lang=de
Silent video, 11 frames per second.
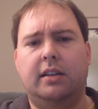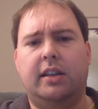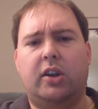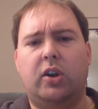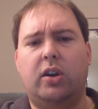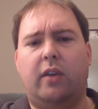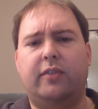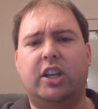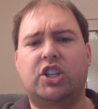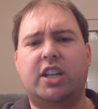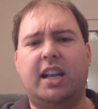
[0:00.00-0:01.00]
Ihr könnt auf
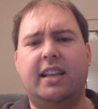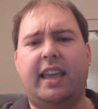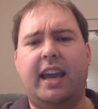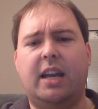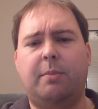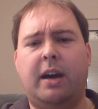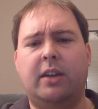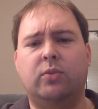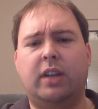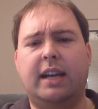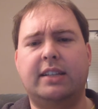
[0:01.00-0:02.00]
der Stelle kehrt machen
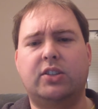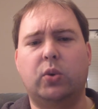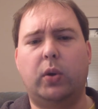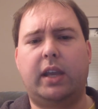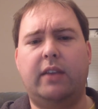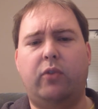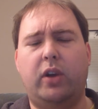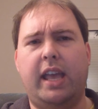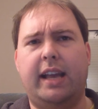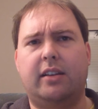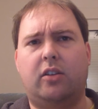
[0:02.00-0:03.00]
und dahin zurückgehen, wo ihr
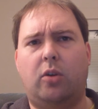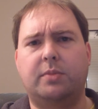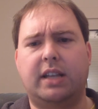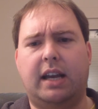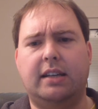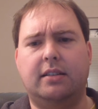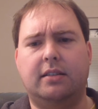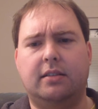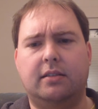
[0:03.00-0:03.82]
hergekommen seid.